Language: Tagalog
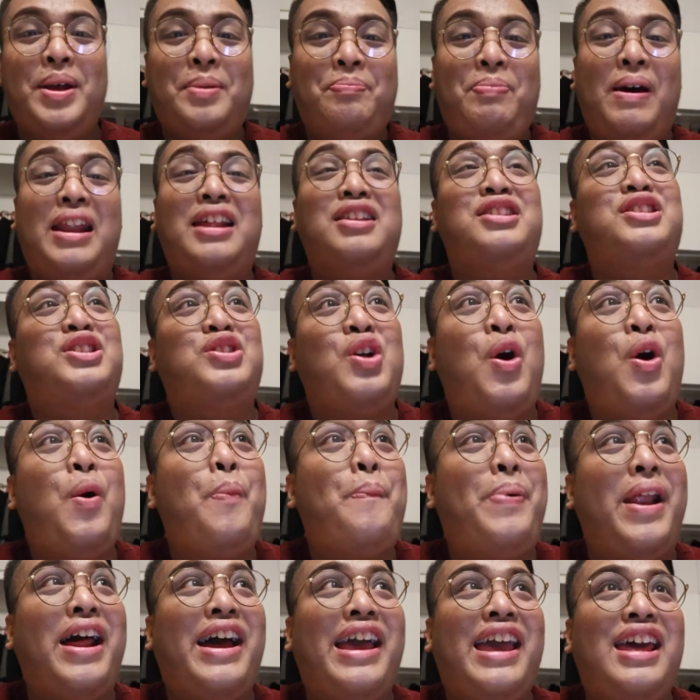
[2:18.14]
Ba't parang
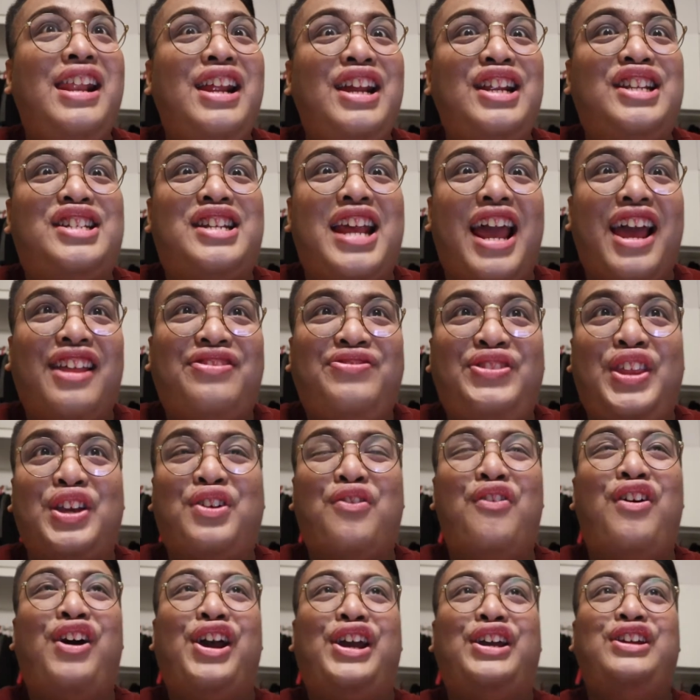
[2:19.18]
sobrang energetic
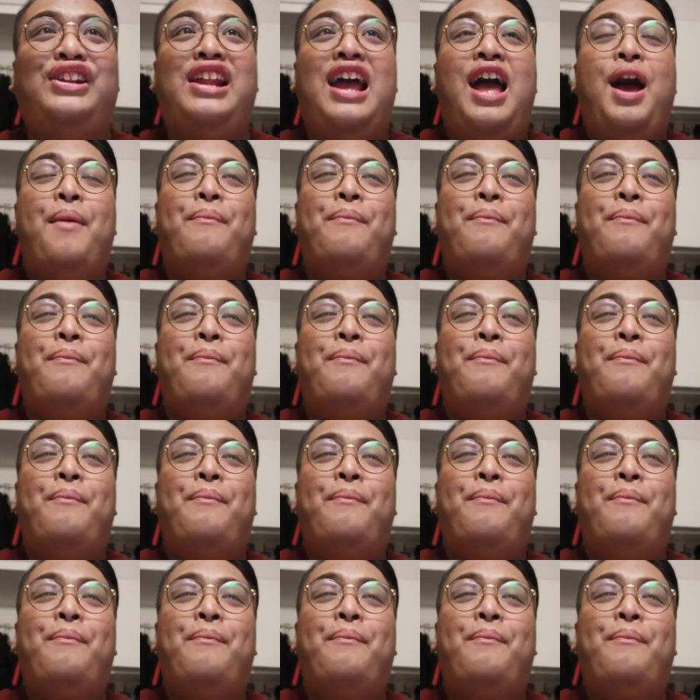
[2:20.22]
mo ngayon?